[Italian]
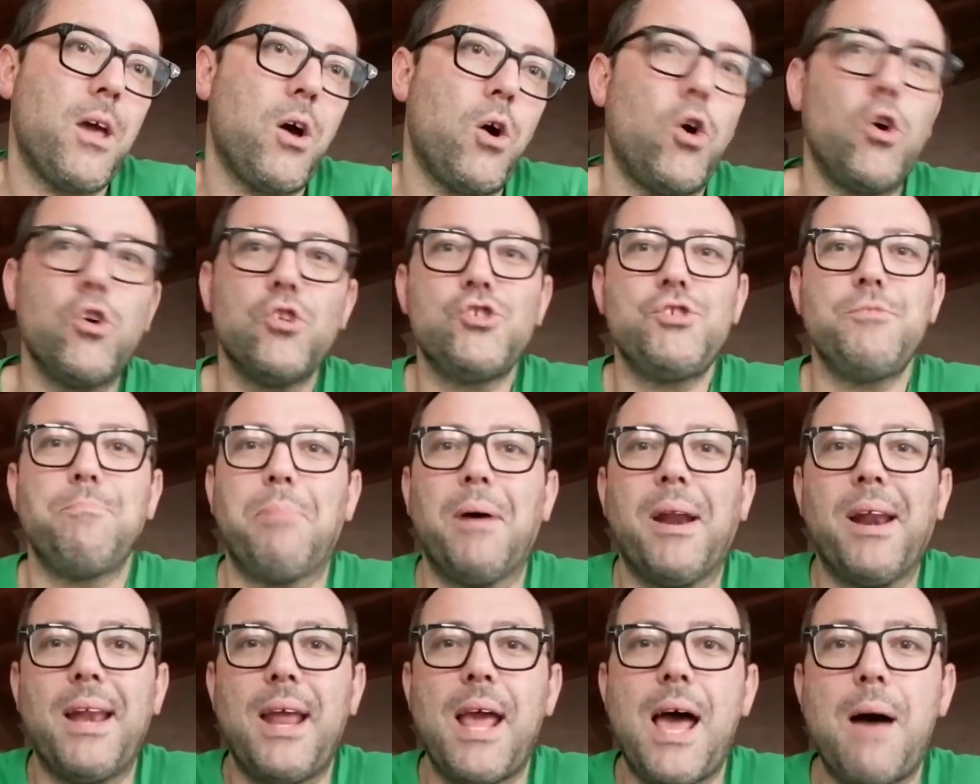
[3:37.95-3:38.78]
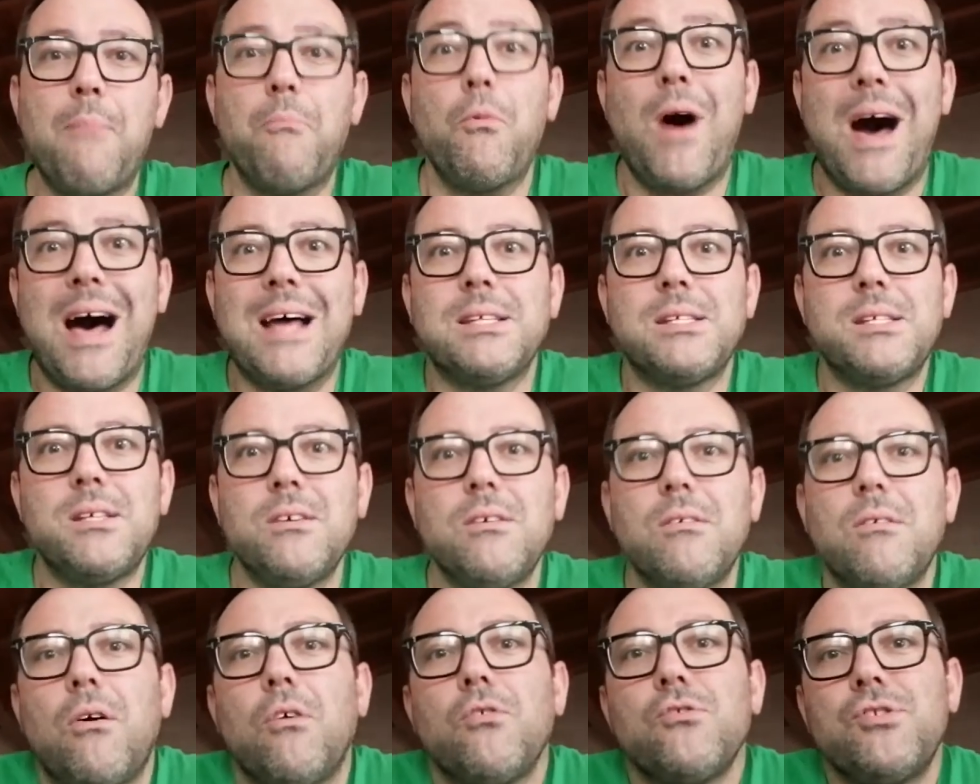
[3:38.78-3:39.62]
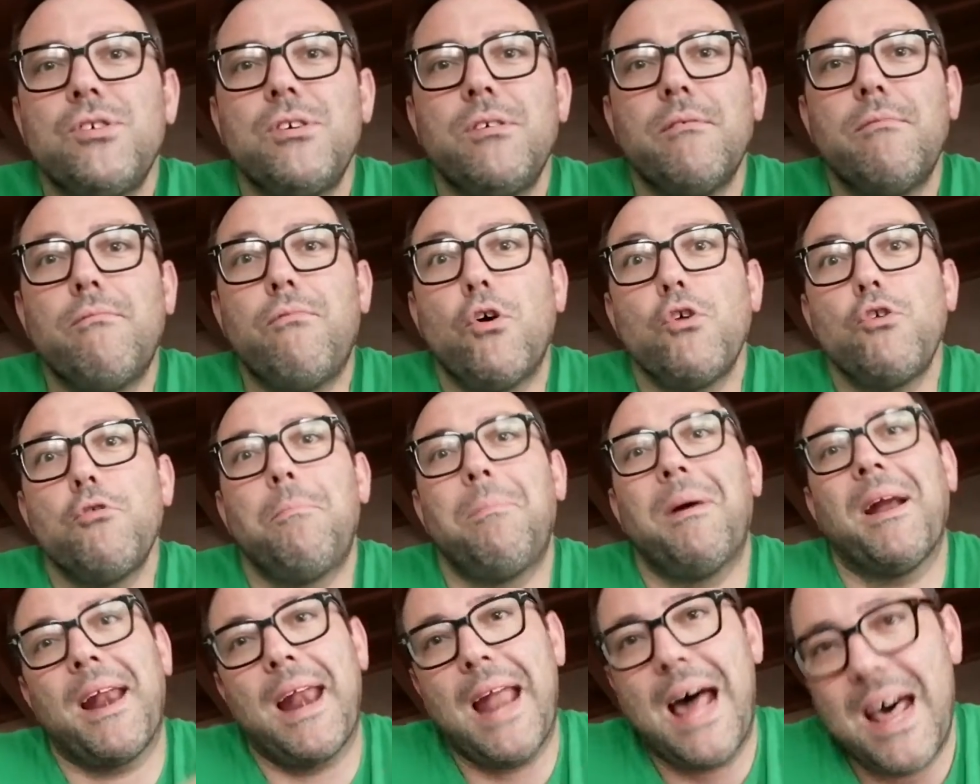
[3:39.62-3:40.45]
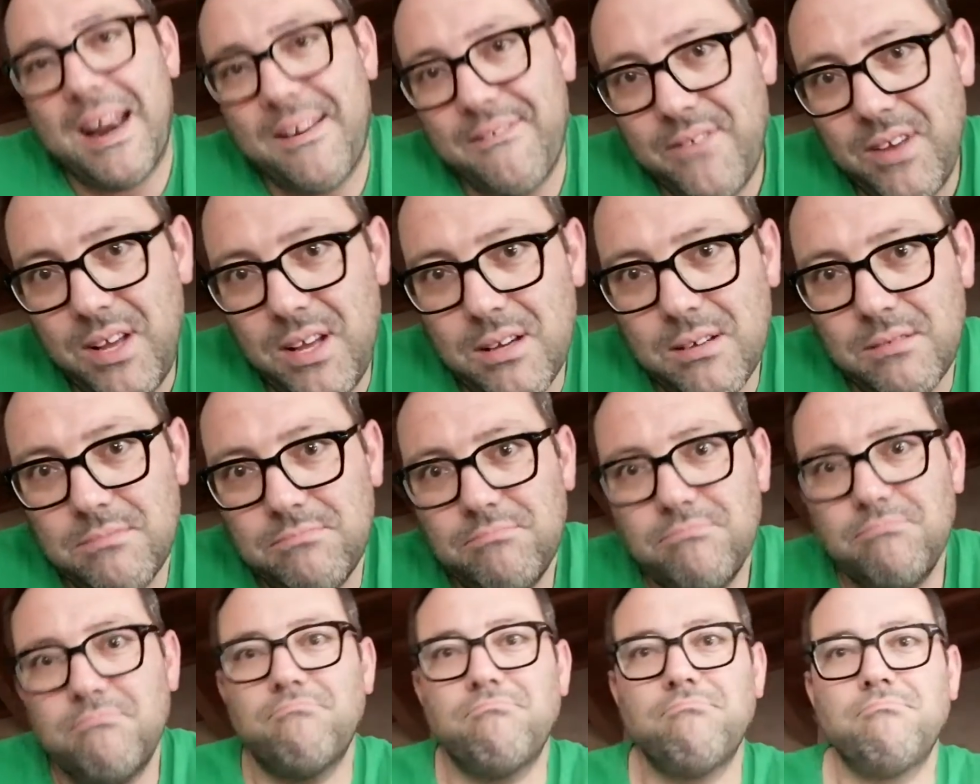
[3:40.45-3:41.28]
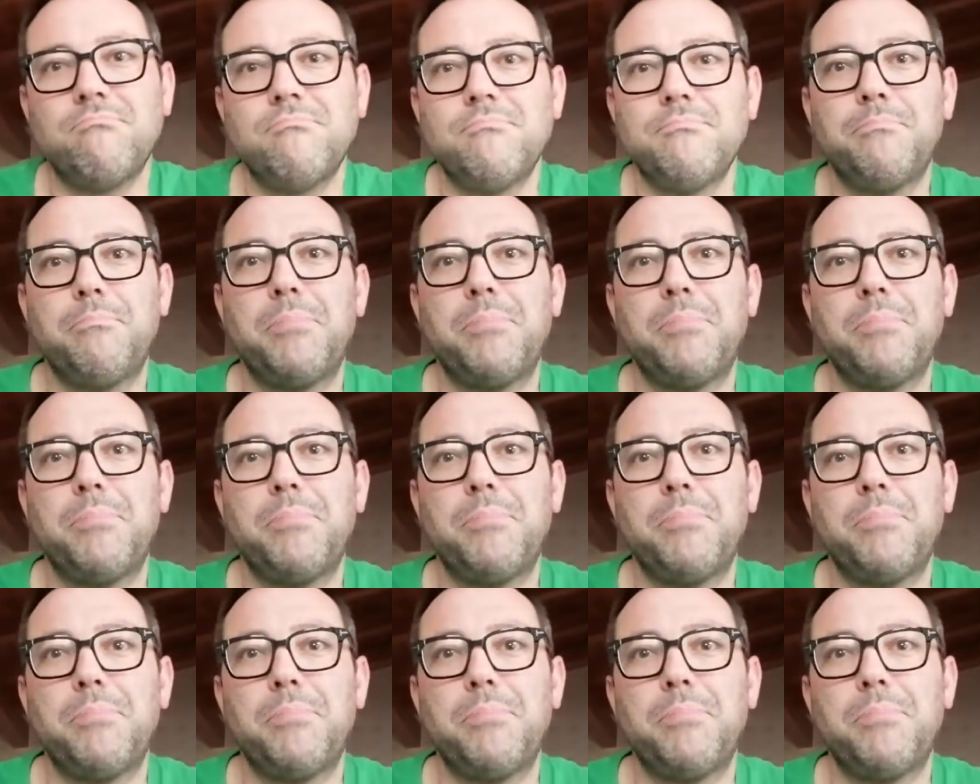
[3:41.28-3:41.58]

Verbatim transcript: oggi parliamo, anzi oggi voglio parlarvi mh, mm,